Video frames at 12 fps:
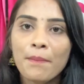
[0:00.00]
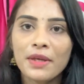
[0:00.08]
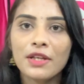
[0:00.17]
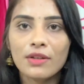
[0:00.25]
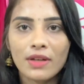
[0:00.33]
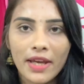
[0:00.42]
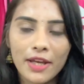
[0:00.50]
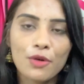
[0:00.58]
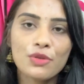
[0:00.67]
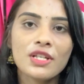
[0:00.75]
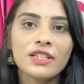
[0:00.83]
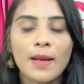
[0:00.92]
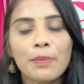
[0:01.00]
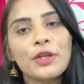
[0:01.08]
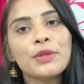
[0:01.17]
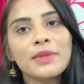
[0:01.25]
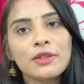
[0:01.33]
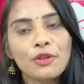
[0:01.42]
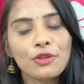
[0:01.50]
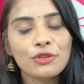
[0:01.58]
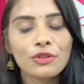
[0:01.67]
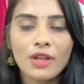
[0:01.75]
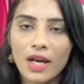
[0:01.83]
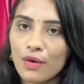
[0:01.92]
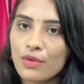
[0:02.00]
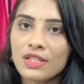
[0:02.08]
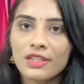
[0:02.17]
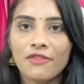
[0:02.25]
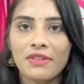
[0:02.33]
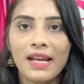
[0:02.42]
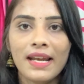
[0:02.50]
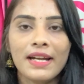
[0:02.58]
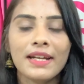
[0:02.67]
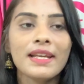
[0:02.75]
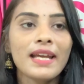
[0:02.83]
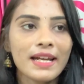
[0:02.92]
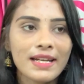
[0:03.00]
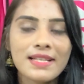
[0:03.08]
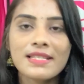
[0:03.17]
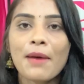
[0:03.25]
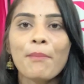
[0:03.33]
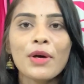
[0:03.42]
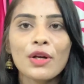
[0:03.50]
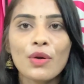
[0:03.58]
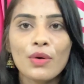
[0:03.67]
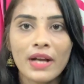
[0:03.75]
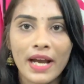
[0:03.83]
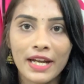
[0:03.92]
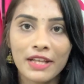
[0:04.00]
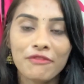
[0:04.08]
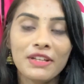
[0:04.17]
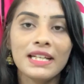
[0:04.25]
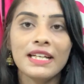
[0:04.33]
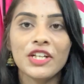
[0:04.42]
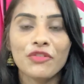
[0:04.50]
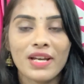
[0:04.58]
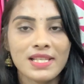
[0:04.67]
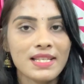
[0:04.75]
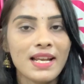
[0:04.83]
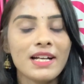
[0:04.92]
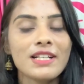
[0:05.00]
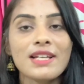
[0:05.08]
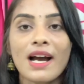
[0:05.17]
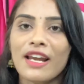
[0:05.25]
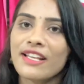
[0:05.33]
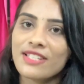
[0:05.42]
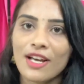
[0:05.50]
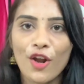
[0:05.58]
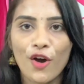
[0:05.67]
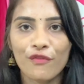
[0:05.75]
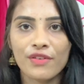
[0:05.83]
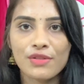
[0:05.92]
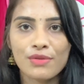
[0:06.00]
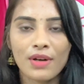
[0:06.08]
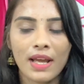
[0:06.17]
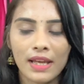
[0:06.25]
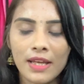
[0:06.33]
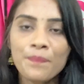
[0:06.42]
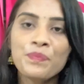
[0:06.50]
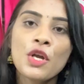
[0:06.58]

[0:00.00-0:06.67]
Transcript: మీకు ఏ రోజైతే అపాయింట్మెంట్ దొరుకుతుందో ఆ రోజైతే వెళ్ళండి అండ్ ఈ సమ్మర్లో కానీ వీక్లీ ట్వైస్ ఇలాగా చాలా చాలా ఆఫర్స్ ఉన్నాయి